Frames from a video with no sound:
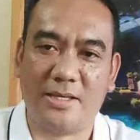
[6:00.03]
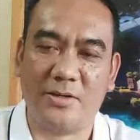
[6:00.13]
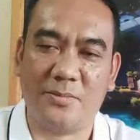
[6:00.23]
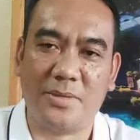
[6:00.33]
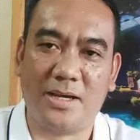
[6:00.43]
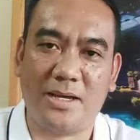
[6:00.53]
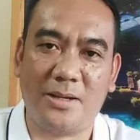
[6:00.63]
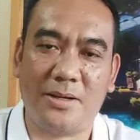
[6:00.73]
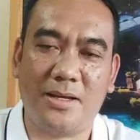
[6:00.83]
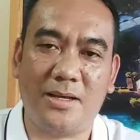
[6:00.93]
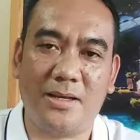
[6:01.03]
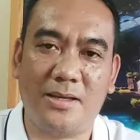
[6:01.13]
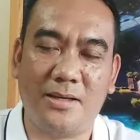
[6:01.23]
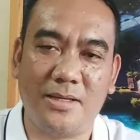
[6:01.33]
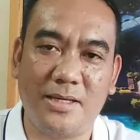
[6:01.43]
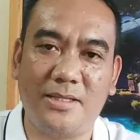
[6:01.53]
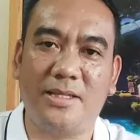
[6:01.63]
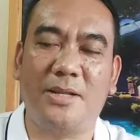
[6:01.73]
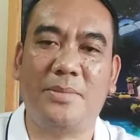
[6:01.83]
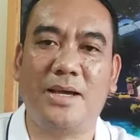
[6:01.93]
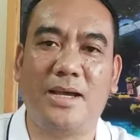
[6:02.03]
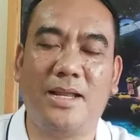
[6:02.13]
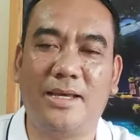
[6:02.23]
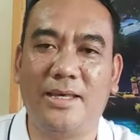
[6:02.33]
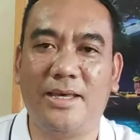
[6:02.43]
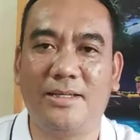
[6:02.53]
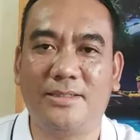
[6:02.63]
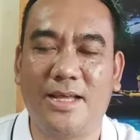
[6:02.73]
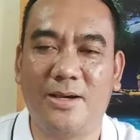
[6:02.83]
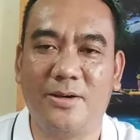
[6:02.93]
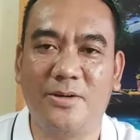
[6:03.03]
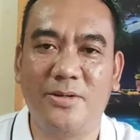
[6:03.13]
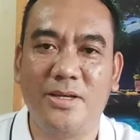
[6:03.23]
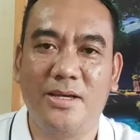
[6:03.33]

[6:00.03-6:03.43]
yung mga hindi naman kalakihang tao,